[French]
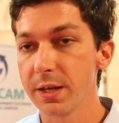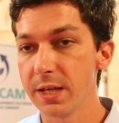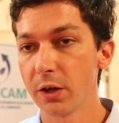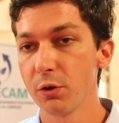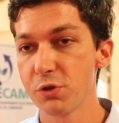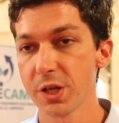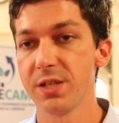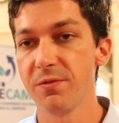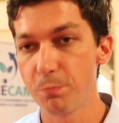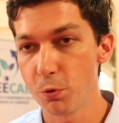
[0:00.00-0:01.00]
il y a un
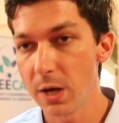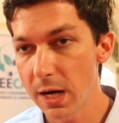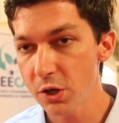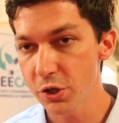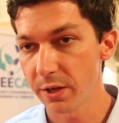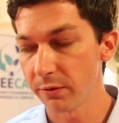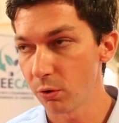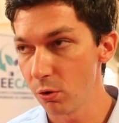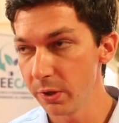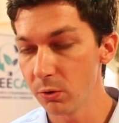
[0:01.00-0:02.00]
objectif plus large qui est
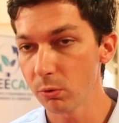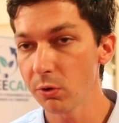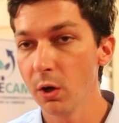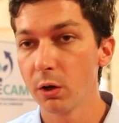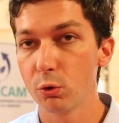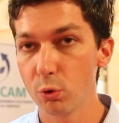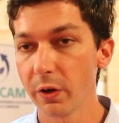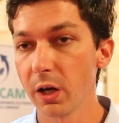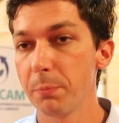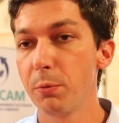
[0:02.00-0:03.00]
celui donc
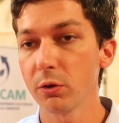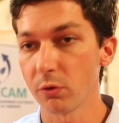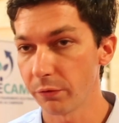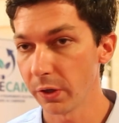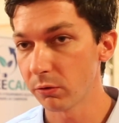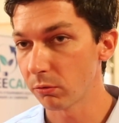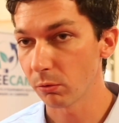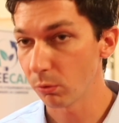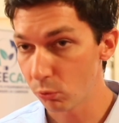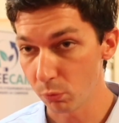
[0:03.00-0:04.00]
d'ouvrir les portes en fait
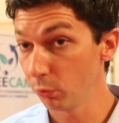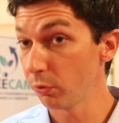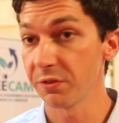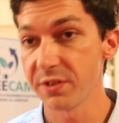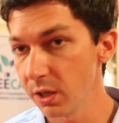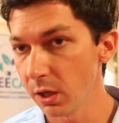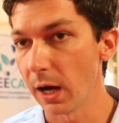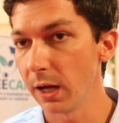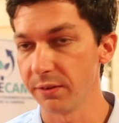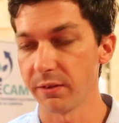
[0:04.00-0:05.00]
du monde entier
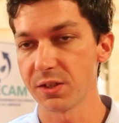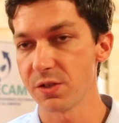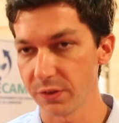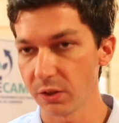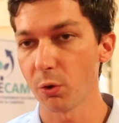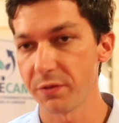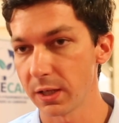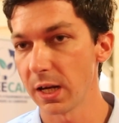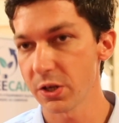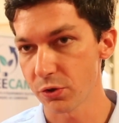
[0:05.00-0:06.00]
à des activités de
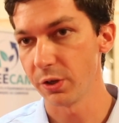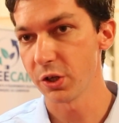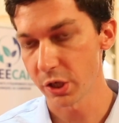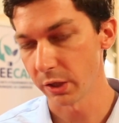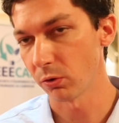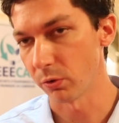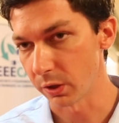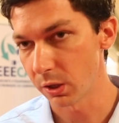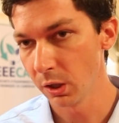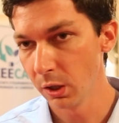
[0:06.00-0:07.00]
recyclage de déchets
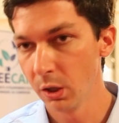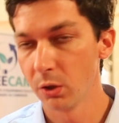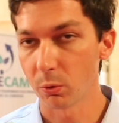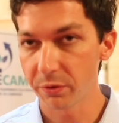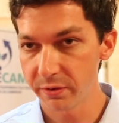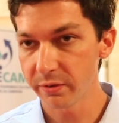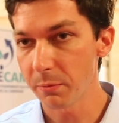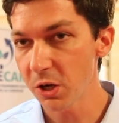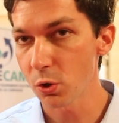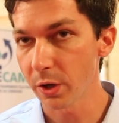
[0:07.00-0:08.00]
électroniques. Donc si
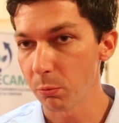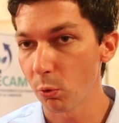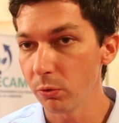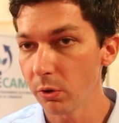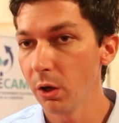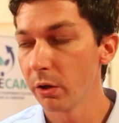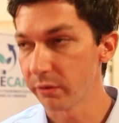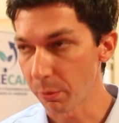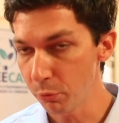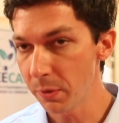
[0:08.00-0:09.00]
ça marche au Cameroun,
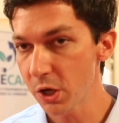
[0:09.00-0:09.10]
ça peut